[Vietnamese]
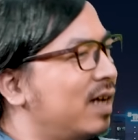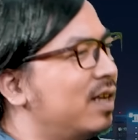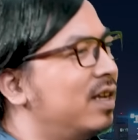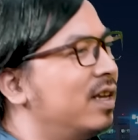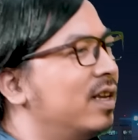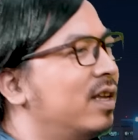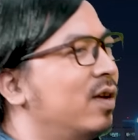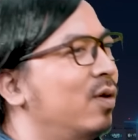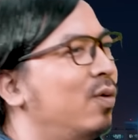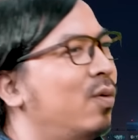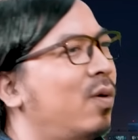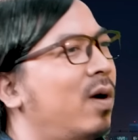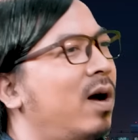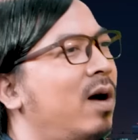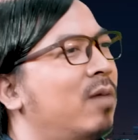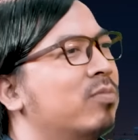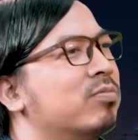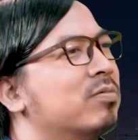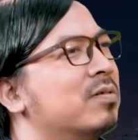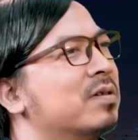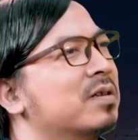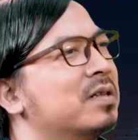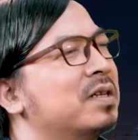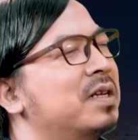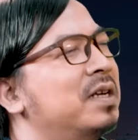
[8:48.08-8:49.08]
các nghiên cứu khoa
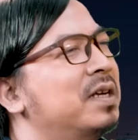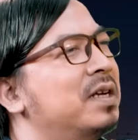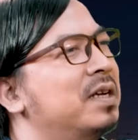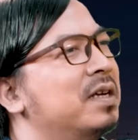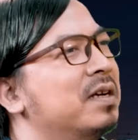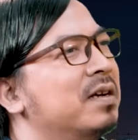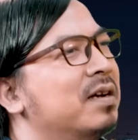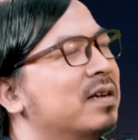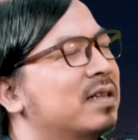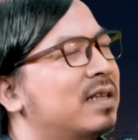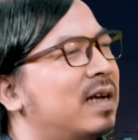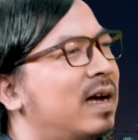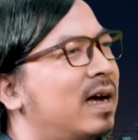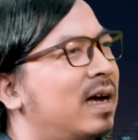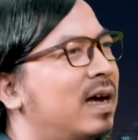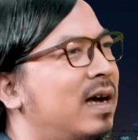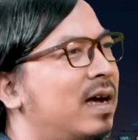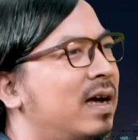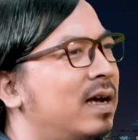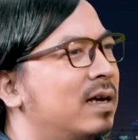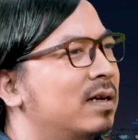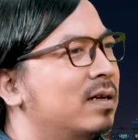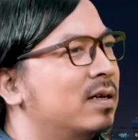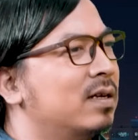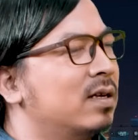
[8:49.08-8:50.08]
học thì người
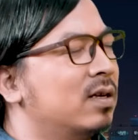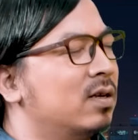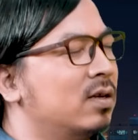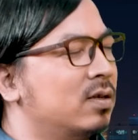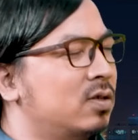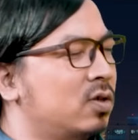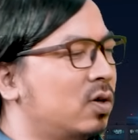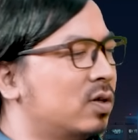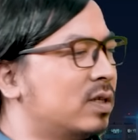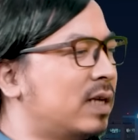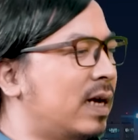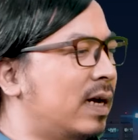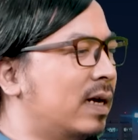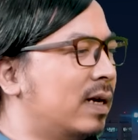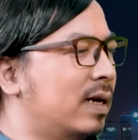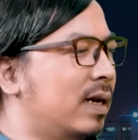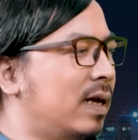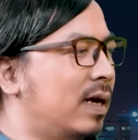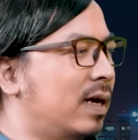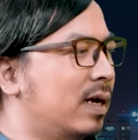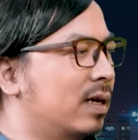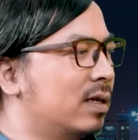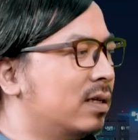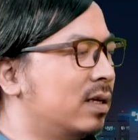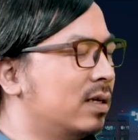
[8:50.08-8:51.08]
ta ờ, cho rằng
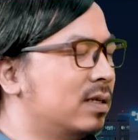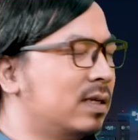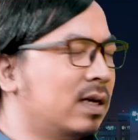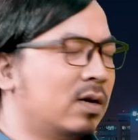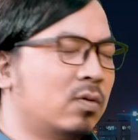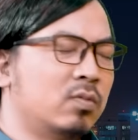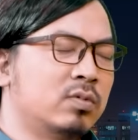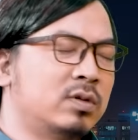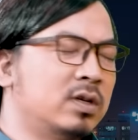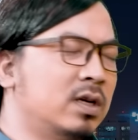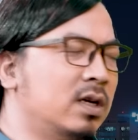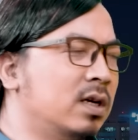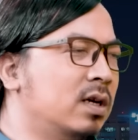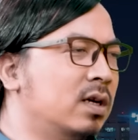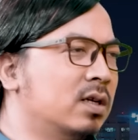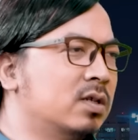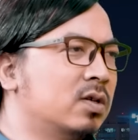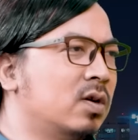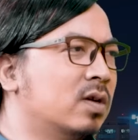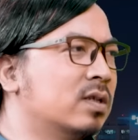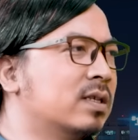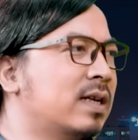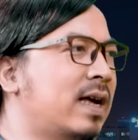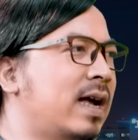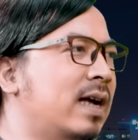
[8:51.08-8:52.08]
là thực ra cũng chưa
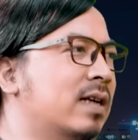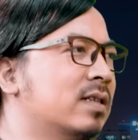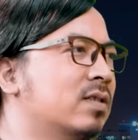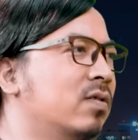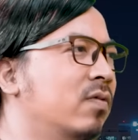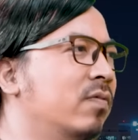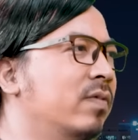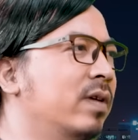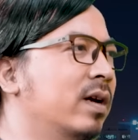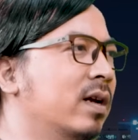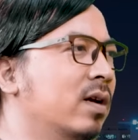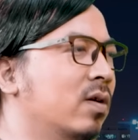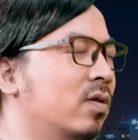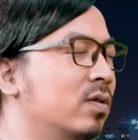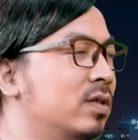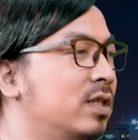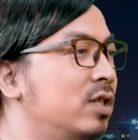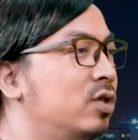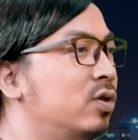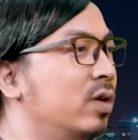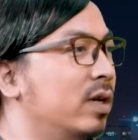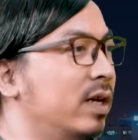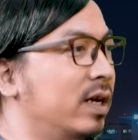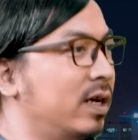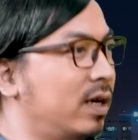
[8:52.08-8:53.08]
rõ ràng trong việc là có
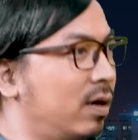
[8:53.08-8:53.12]
di truyền